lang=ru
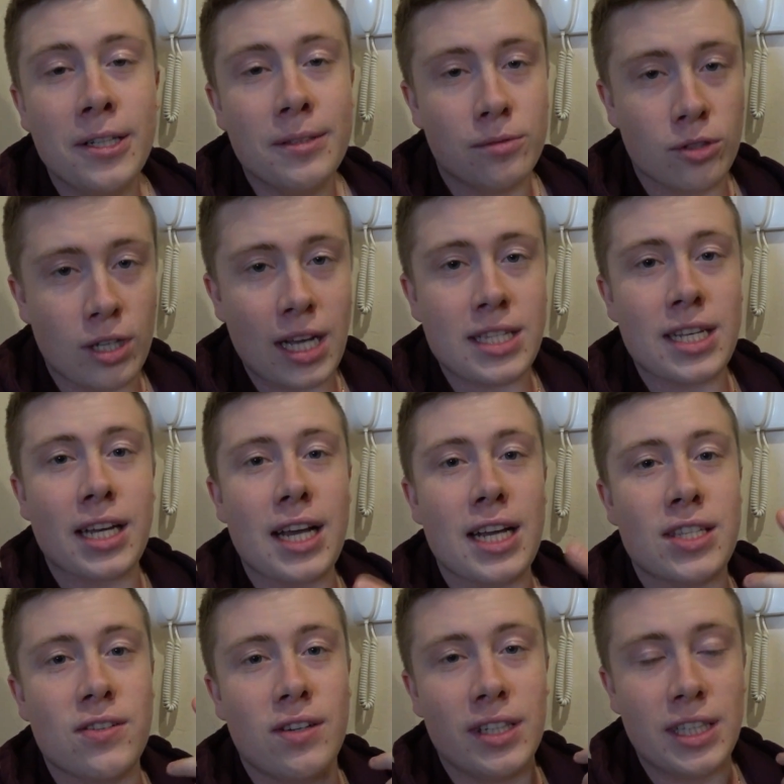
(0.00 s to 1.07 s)
Но я
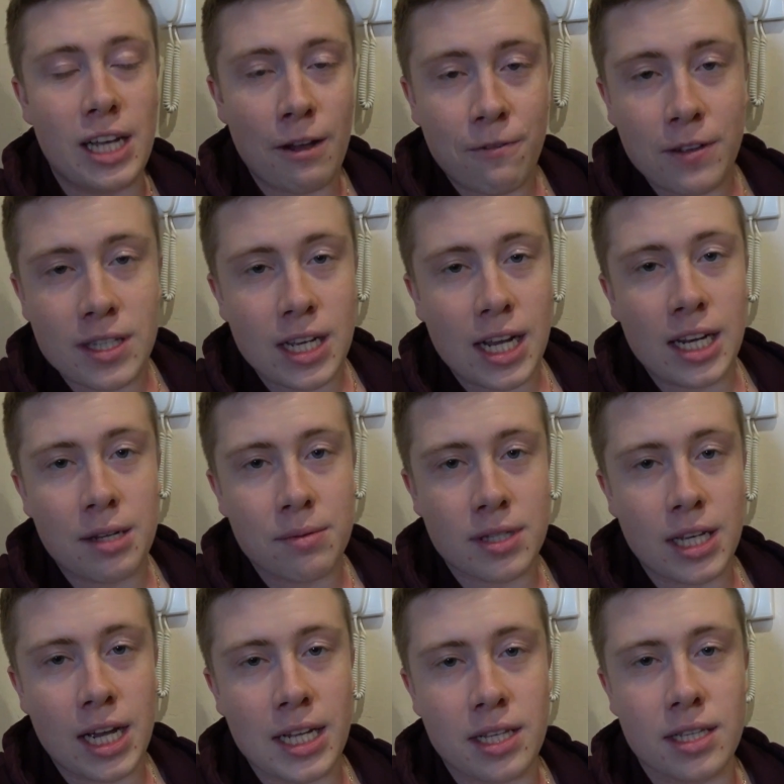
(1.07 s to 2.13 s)
заказывал на официальном
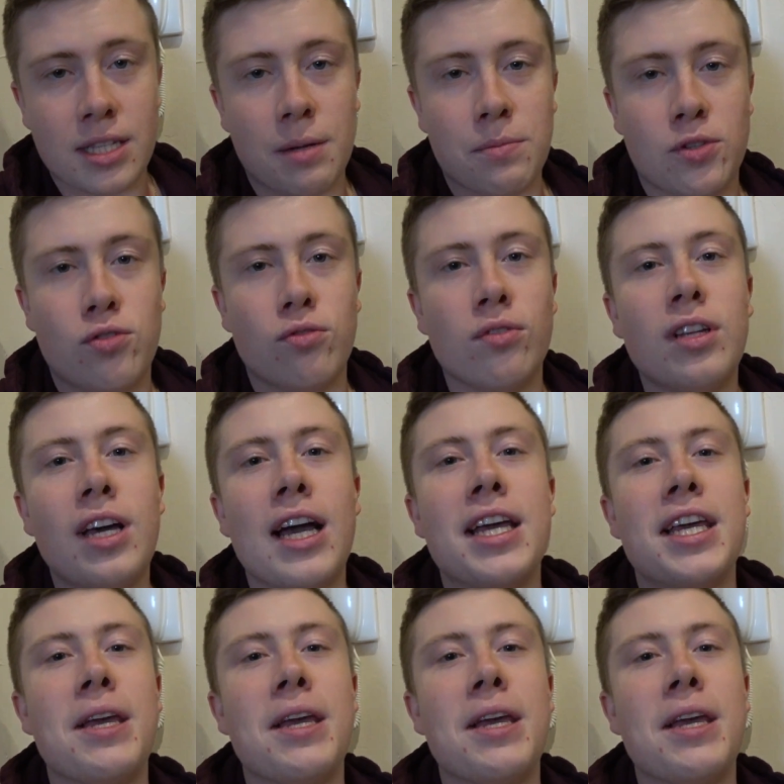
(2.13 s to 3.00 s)
сайте Samsung,